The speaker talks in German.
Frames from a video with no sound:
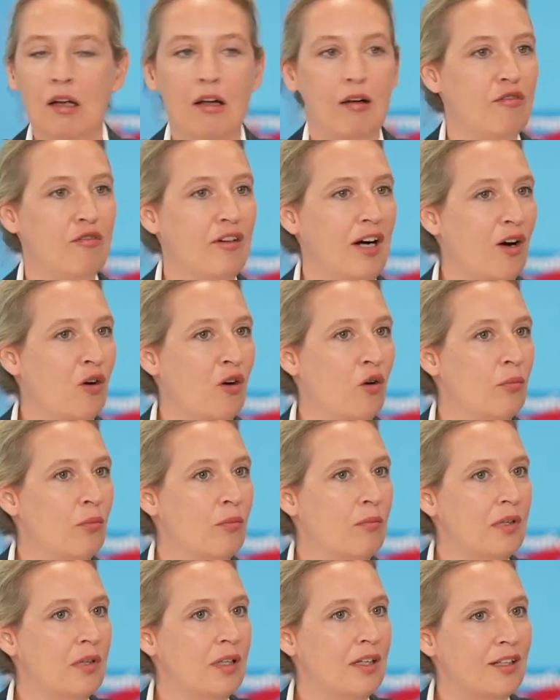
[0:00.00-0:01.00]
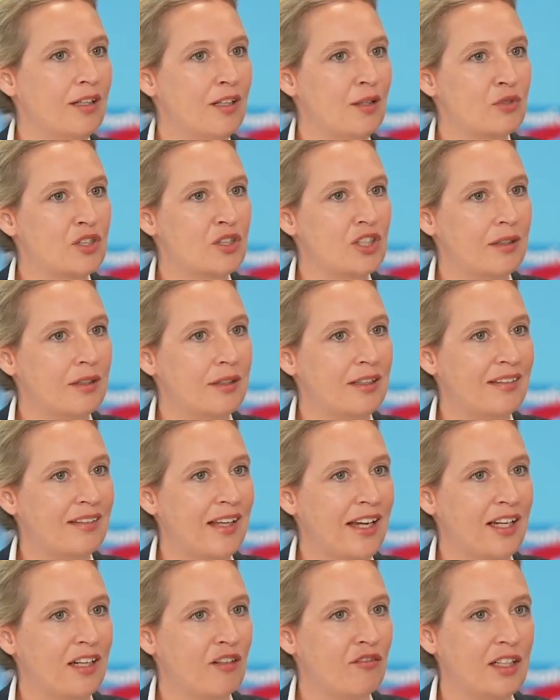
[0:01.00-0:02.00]
Warum ähm, äh,
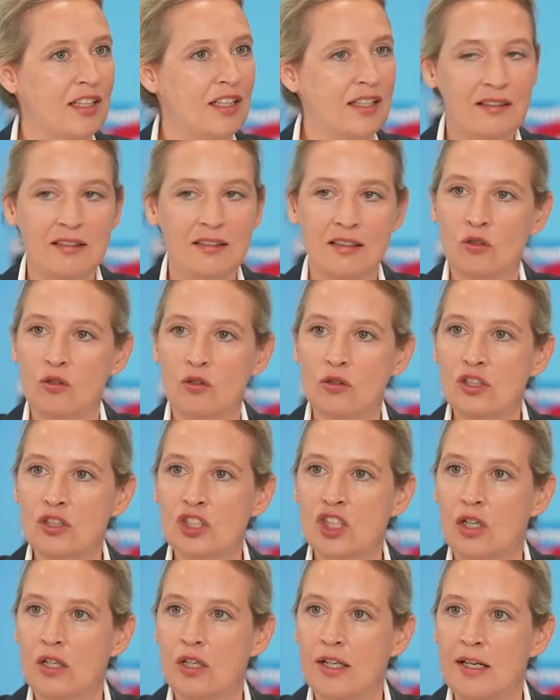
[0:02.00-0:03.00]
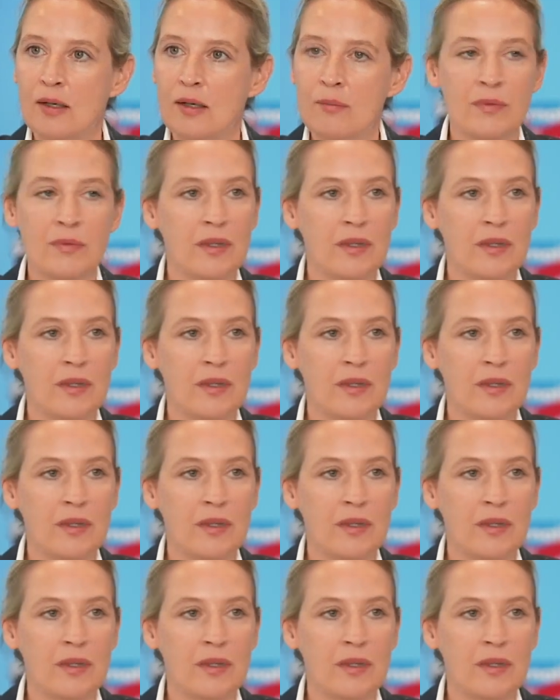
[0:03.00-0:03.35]
senken wir nicht die Grundsteuer?